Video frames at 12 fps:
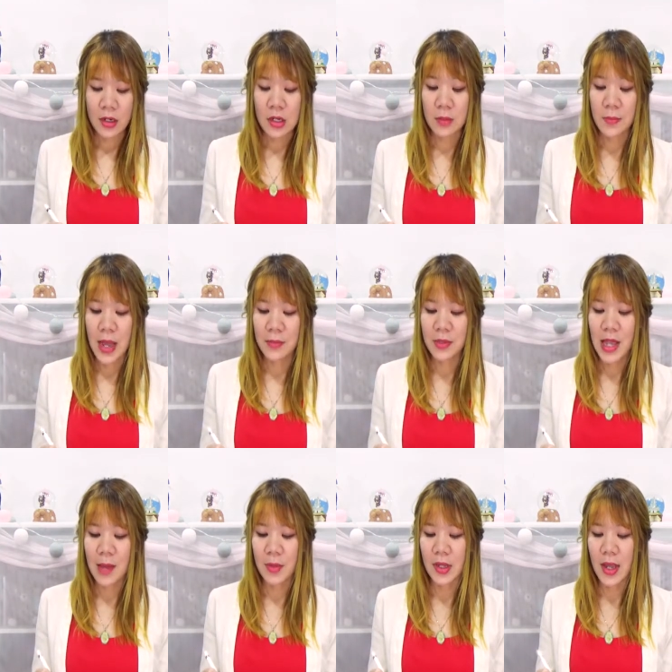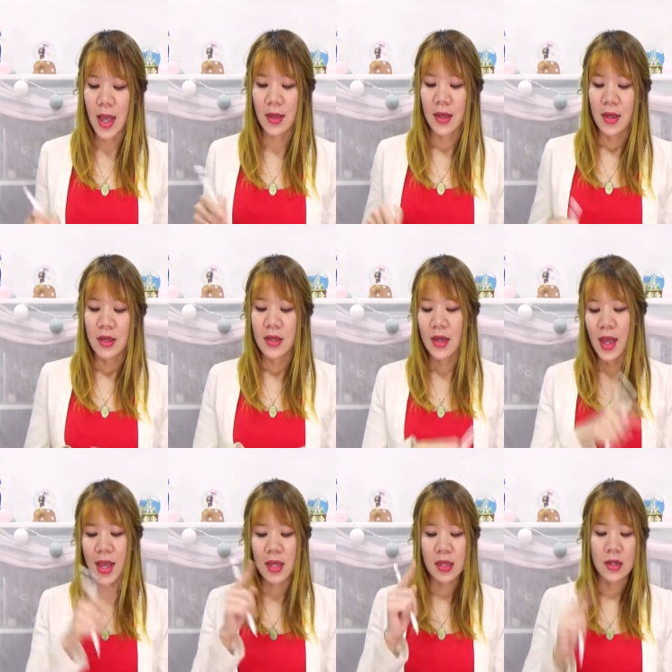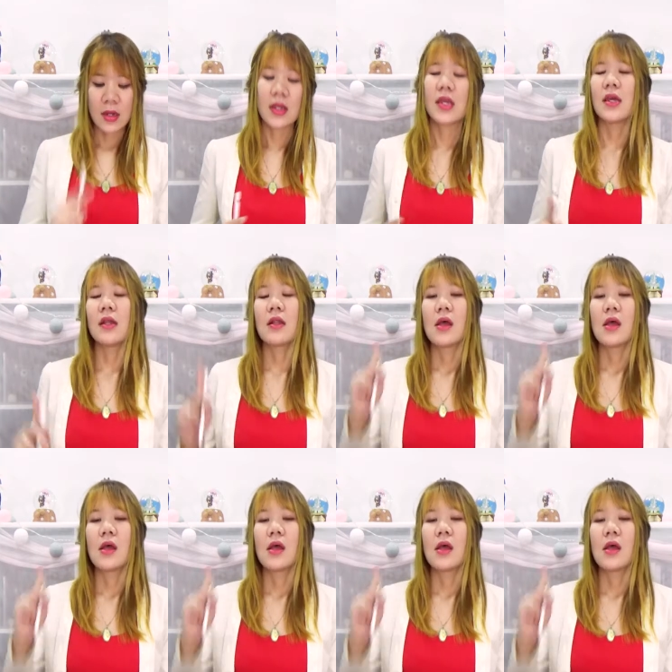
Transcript: นึกภาพตามเลยค่ะ ยังไงนี่